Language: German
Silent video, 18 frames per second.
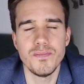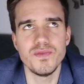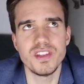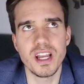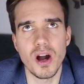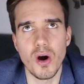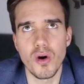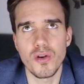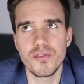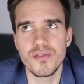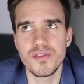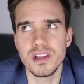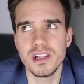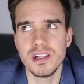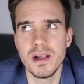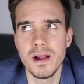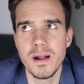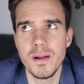die auch
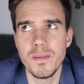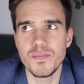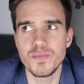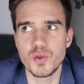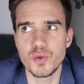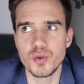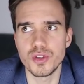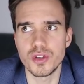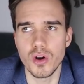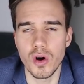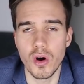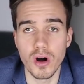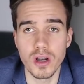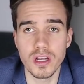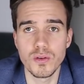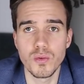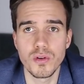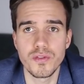viel durch
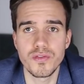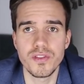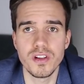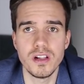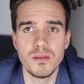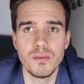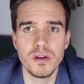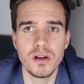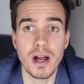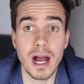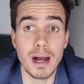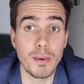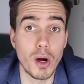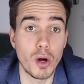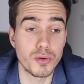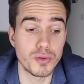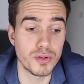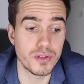Hollywood-Filme,
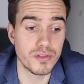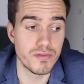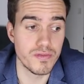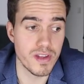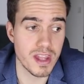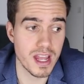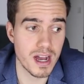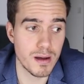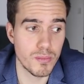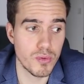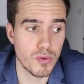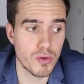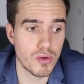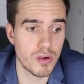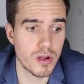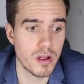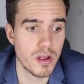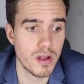aber auch durch
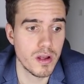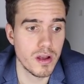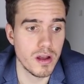Werbung,